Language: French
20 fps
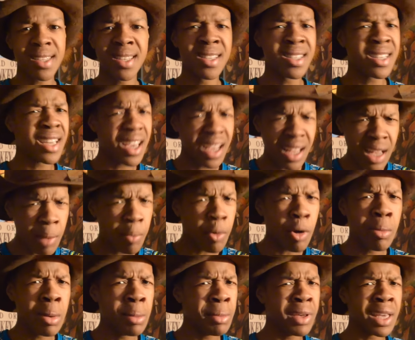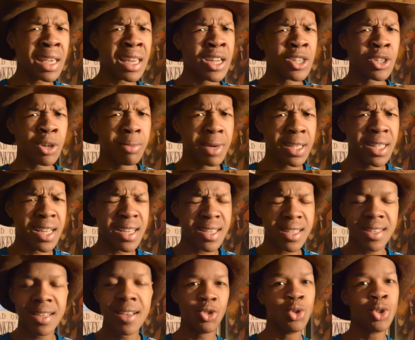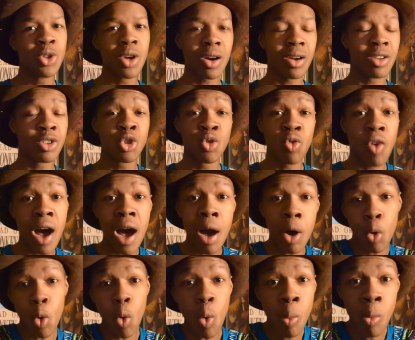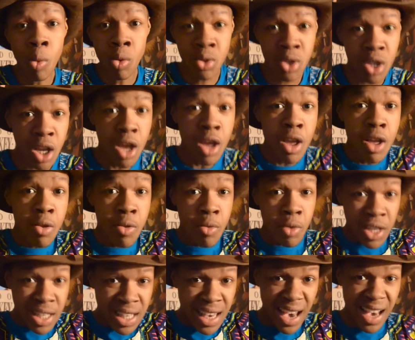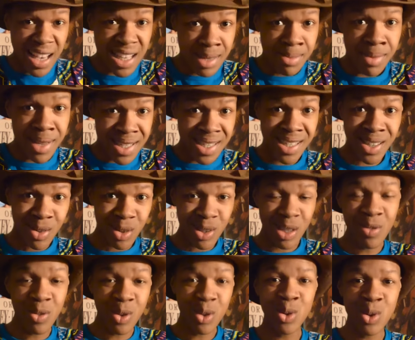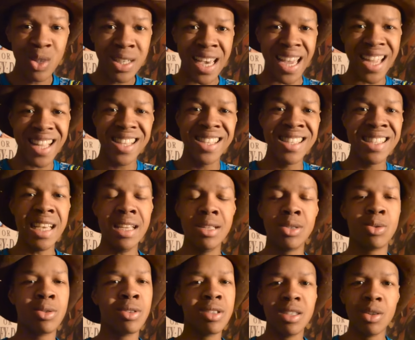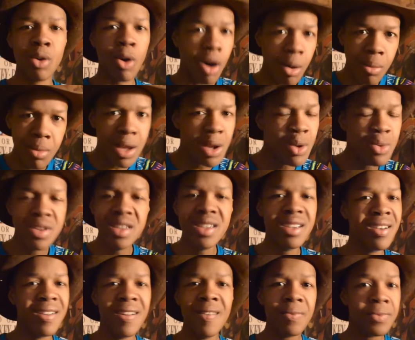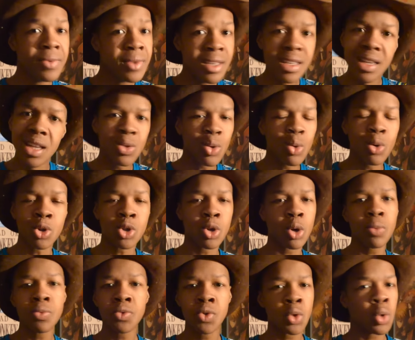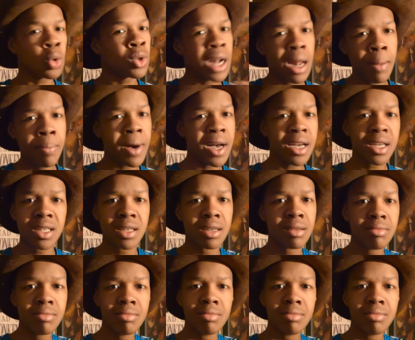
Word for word: Sensei a un problème avec les gens badass. Du genre, tu vois un gros monstre charismatique au niveau du chari tu te dis, oh mais lui euh, il est trop chaud, tu tournes la page,